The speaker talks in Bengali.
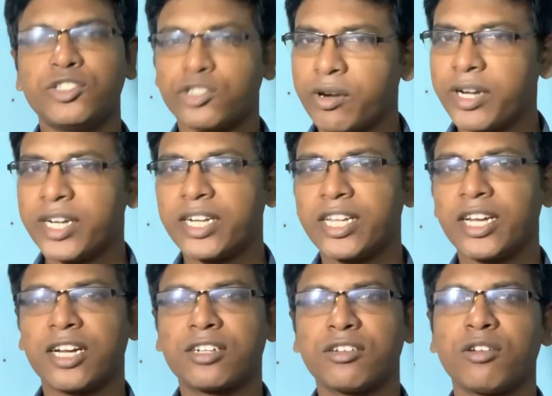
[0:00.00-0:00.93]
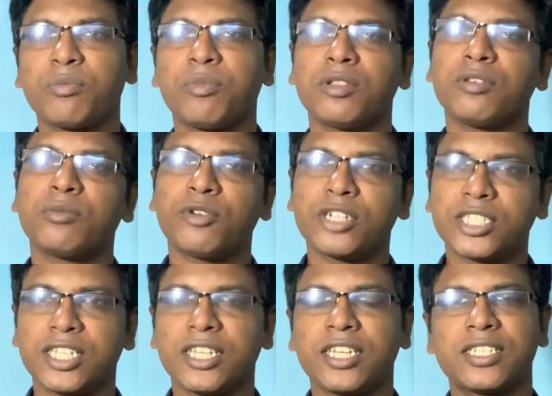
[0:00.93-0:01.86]
জয়েন্ট ডিরেক্টর
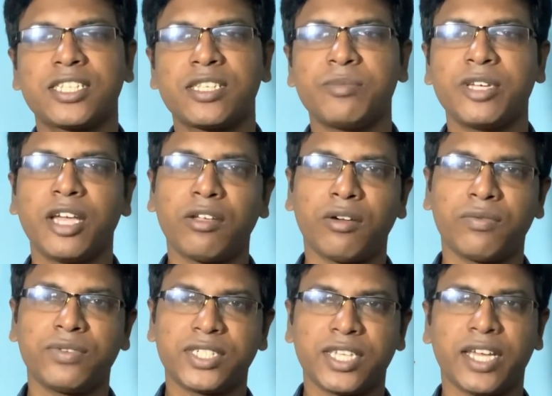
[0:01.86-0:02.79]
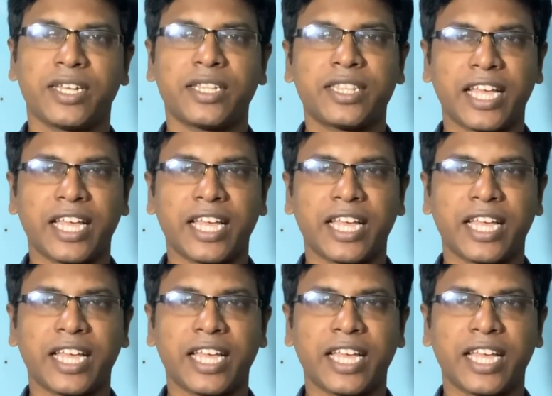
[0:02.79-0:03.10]
পদমর্যাদার সিবিআই অফিসার